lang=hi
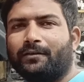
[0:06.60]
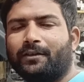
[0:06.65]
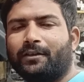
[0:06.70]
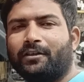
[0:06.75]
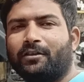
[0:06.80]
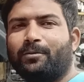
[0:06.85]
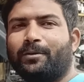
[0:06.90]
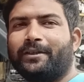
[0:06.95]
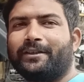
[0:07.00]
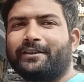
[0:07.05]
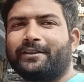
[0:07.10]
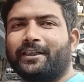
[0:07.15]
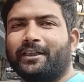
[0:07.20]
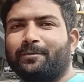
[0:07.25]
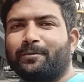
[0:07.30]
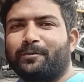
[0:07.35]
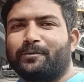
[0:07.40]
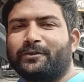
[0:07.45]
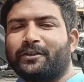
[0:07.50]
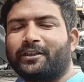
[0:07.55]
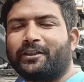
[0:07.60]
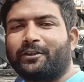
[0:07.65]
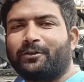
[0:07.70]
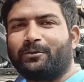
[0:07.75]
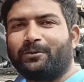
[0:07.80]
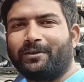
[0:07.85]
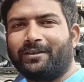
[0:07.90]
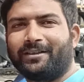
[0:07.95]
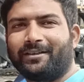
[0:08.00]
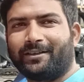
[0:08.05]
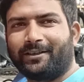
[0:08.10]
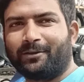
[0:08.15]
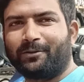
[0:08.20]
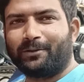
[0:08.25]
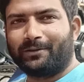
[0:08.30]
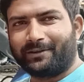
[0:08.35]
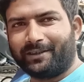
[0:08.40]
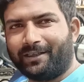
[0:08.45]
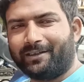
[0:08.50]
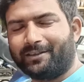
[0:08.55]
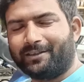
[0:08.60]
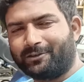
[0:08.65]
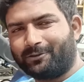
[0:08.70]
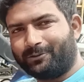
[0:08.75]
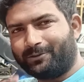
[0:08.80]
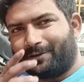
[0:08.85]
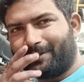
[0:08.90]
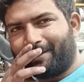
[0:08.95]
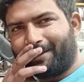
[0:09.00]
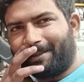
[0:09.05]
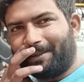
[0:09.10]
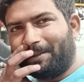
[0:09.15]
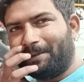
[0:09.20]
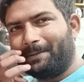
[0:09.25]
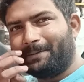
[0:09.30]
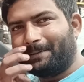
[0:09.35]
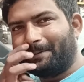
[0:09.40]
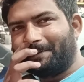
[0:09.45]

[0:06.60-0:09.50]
देखो भाई टायर पंचर की दुकान अगर कोई डालना सोच रहे ना